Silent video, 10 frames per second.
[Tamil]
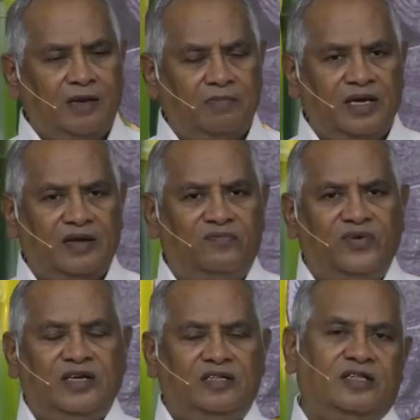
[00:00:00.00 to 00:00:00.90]
நம்ம
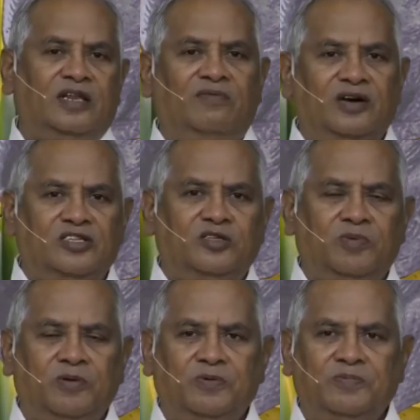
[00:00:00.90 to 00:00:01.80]
வேதத்தில் வாஸ்து
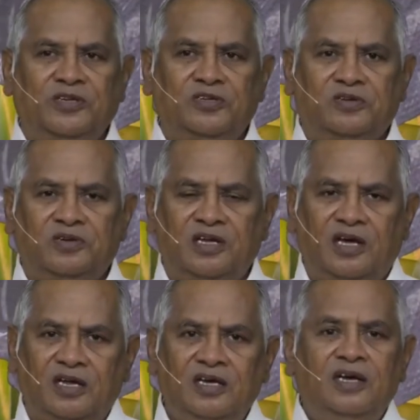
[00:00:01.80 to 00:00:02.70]
பார்ப்போம் என்று
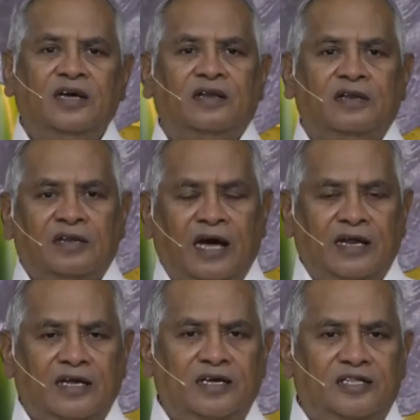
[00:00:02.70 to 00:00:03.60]
சொன்னால்
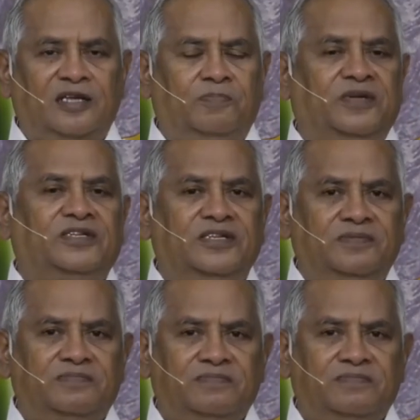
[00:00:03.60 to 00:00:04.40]
நரகத்தை பற்றி